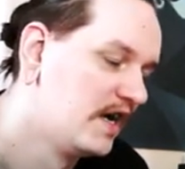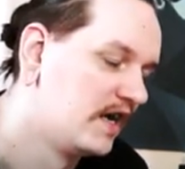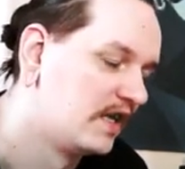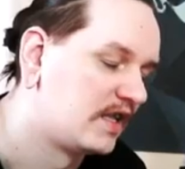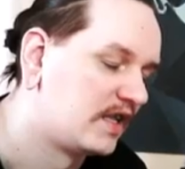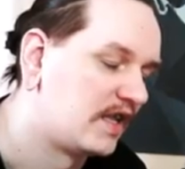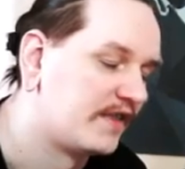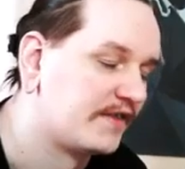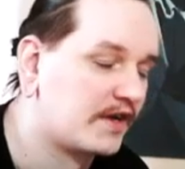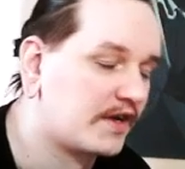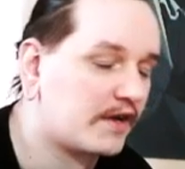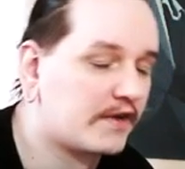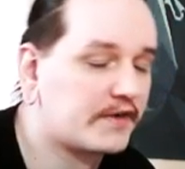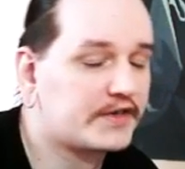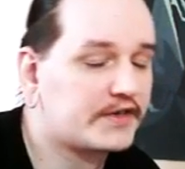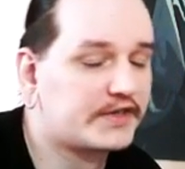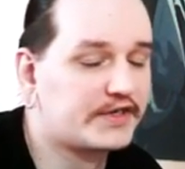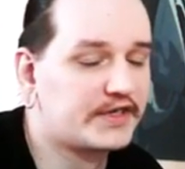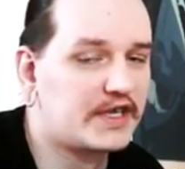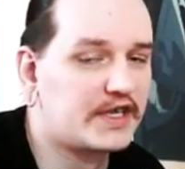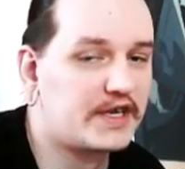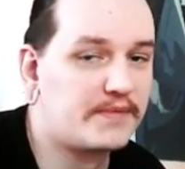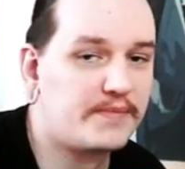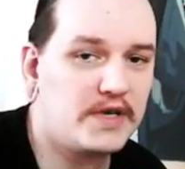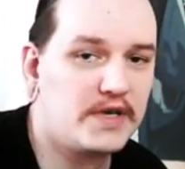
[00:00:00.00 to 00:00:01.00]
Ладно, короче,
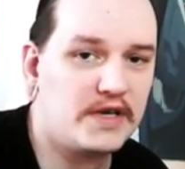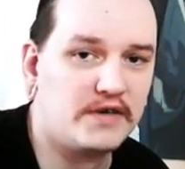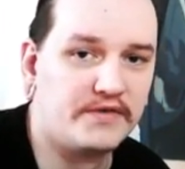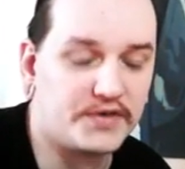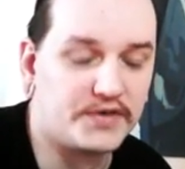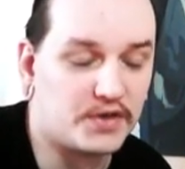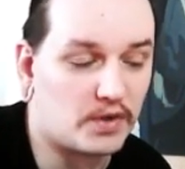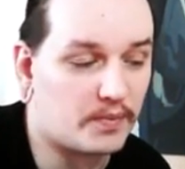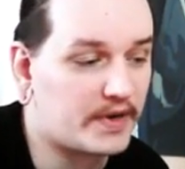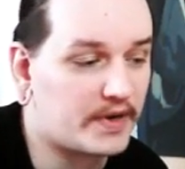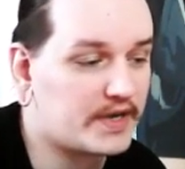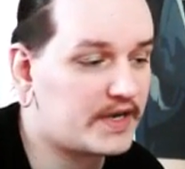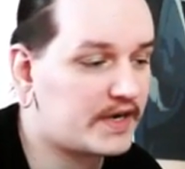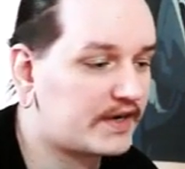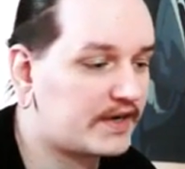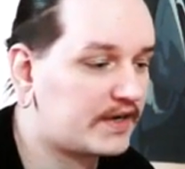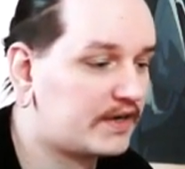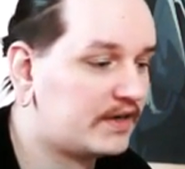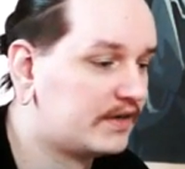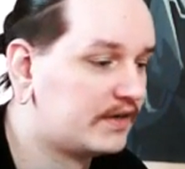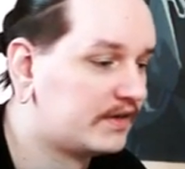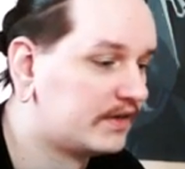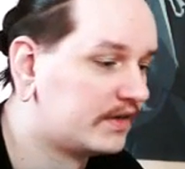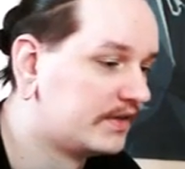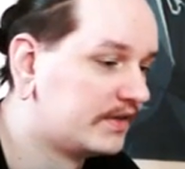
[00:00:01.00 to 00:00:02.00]
закрепили, все,
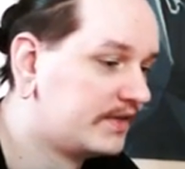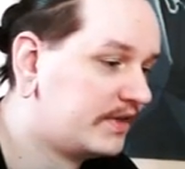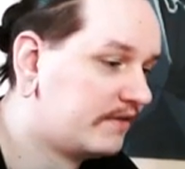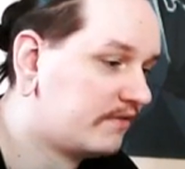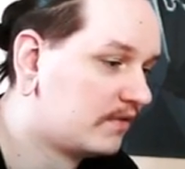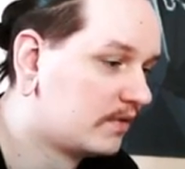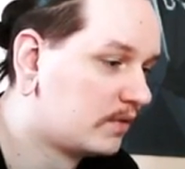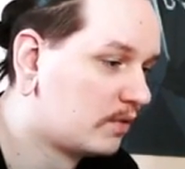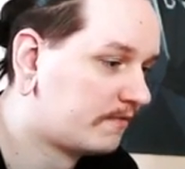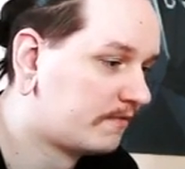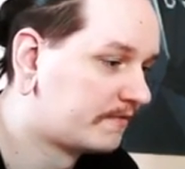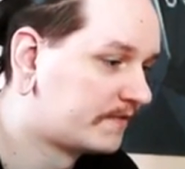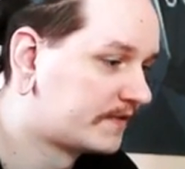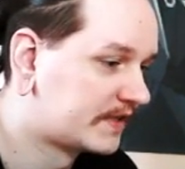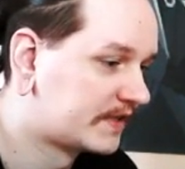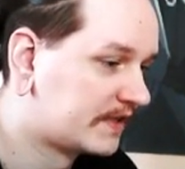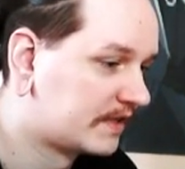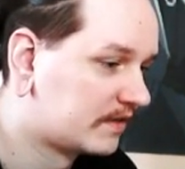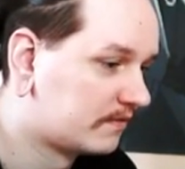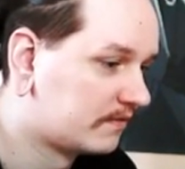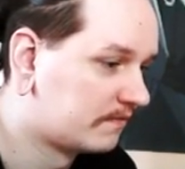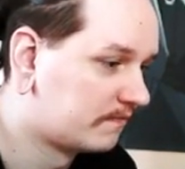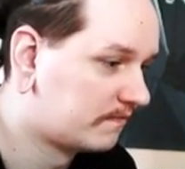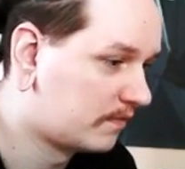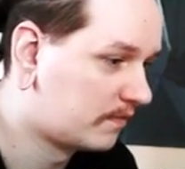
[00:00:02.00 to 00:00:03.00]
поехали. Develop
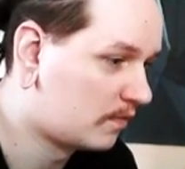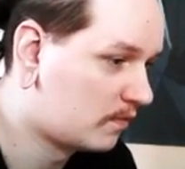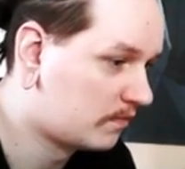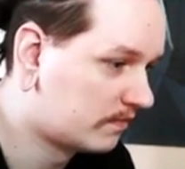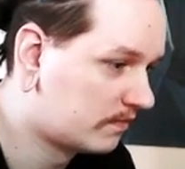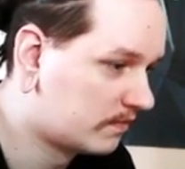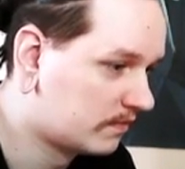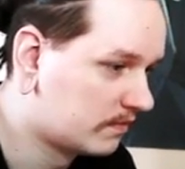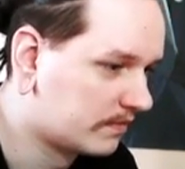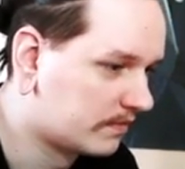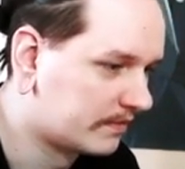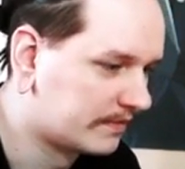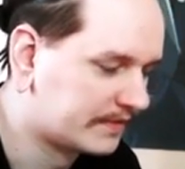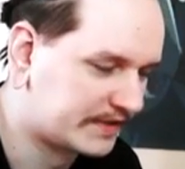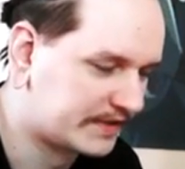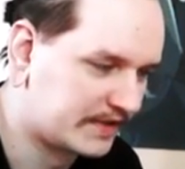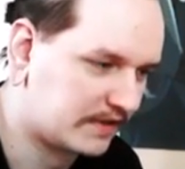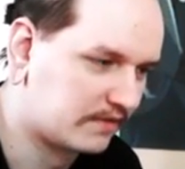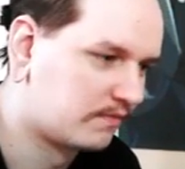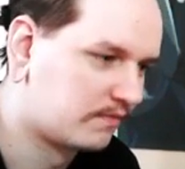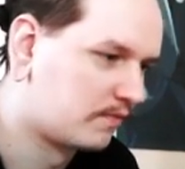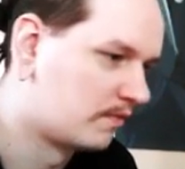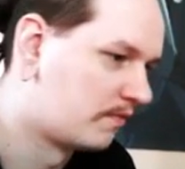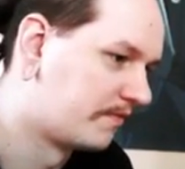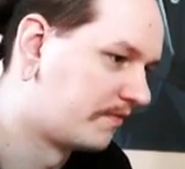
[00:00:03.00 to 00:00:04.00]
self, oh,
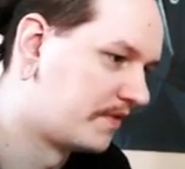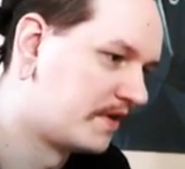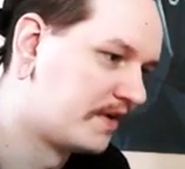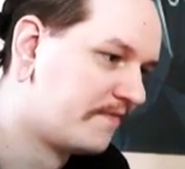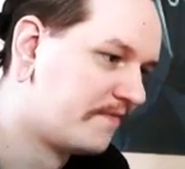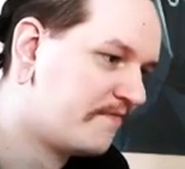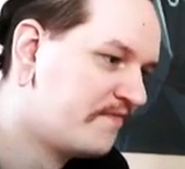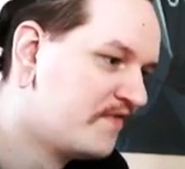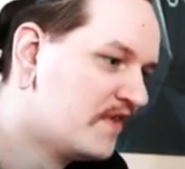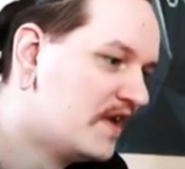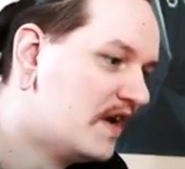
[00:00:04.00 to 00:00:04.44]
self, oh,